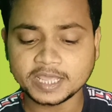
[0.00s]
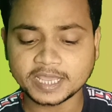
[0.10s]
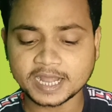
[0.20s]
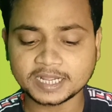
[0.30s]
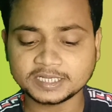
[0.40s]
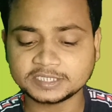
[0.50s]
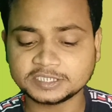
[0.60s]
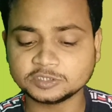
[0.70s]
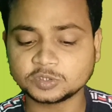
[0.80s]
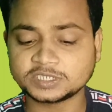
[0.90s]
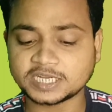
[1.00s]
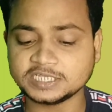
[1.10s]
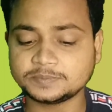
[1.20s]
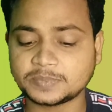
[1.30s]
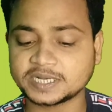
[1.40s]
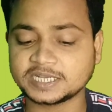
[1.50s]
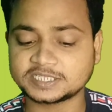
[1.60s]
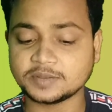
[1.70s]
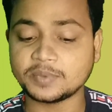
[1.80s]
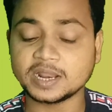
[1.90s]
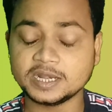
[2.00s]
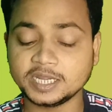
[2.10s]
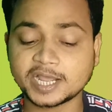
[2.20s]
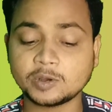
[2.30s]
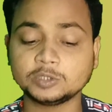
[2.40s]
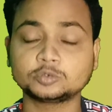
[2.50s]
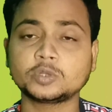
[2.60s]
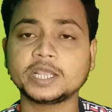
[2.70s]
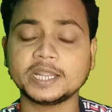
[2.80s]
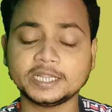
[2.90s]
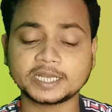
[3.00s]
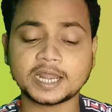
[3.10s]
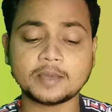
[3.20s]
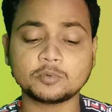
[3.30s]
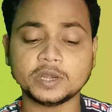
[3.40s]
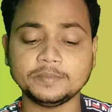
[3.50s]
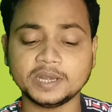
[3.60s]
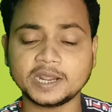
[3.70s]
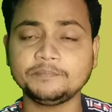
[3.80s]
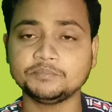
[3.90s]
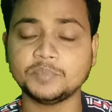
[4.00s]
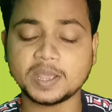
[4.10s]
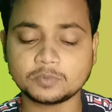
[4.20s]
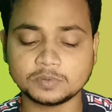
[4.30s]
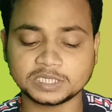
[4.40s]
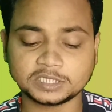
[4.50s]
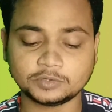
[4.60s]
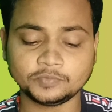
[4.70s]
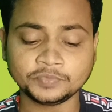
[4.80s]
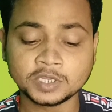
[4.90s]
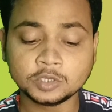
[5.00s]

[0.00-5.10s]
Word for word: ग्यारह हज़ार तीन सौ चालीस पर कस्टमर लिखा हुआ है दोस्तों लेकिन इतना आपको नहीं मिलेगा मैं आपको बताता हूँ